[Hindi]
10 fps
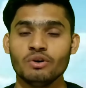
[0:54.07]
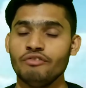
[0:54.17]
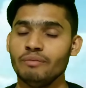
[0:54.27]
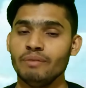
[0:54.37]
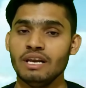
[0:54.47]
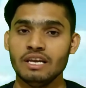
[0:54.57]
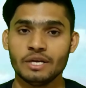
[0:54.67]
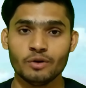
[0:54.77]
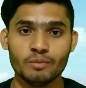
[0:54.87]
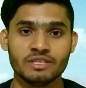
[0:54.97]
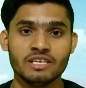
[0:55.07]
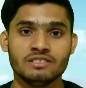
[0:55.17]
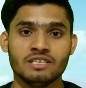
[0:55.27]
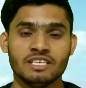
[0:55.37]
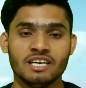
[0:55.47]
को वह फिल्म में लीड रोल में थे
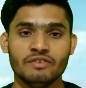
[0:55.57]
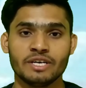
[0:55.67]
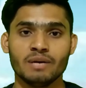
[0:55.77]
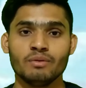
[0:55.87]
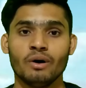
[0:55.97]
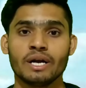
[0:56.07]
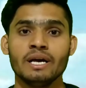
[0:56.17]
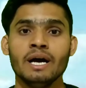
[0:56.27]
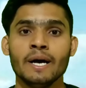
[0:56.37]
छैया विक्रम और